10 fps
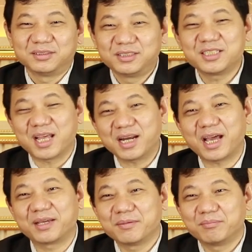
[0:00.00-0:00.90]
chia sẻ
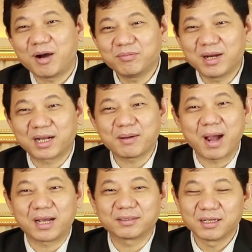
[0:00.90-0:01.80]
này mong là các
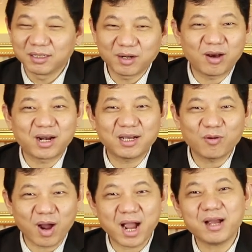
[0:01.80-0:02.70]
bạn đừng lo lắng
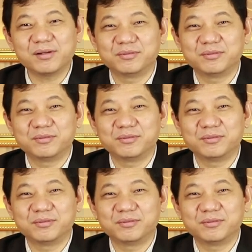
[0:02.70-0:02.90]
quá